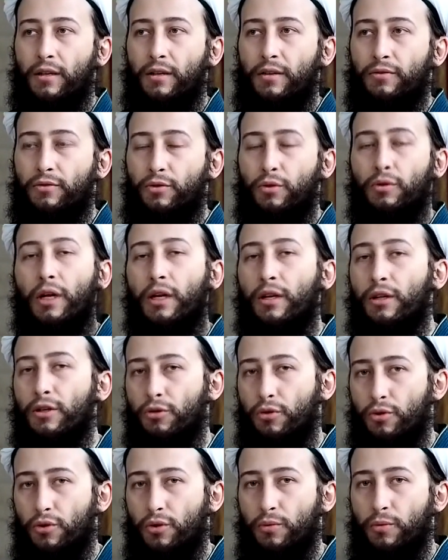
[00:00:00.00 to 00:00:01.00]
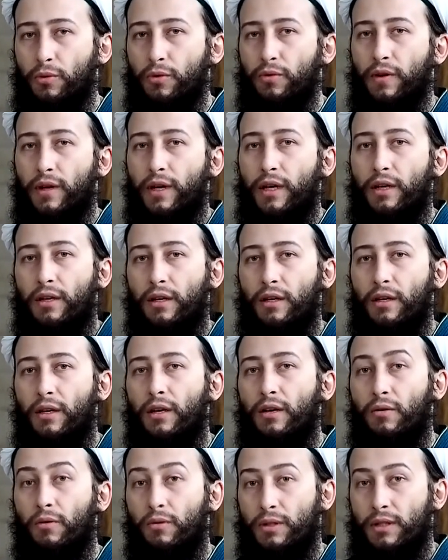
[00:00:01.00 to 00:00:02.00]
всю дальнейшую судьбу творений
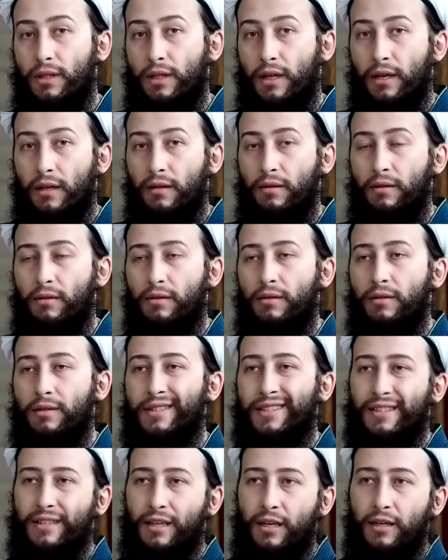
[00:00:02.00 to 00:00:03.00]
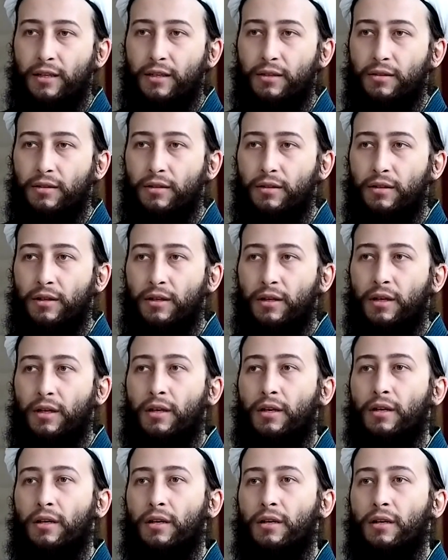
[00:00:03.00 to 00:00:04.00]
он знал, знает,
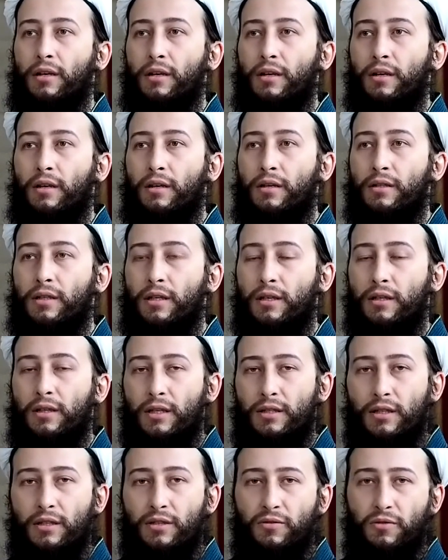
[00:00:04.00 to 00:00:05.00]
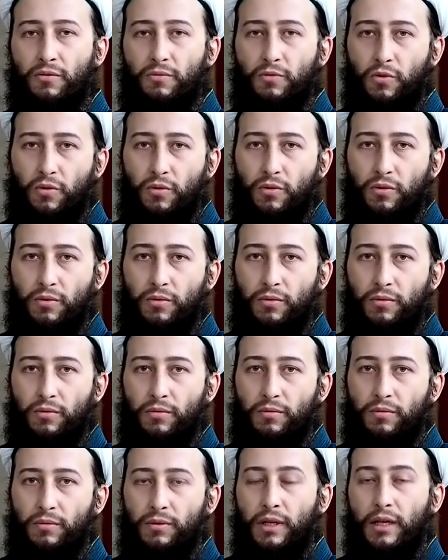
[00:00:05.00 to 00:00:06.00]
э, согласно своему
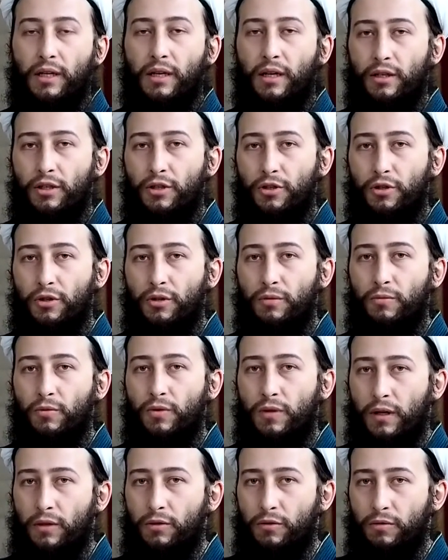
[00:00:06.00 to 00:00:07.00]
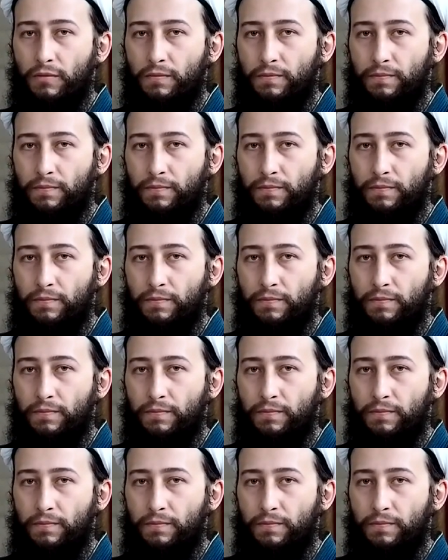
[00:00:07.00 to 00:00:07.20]
неограниченному знанию.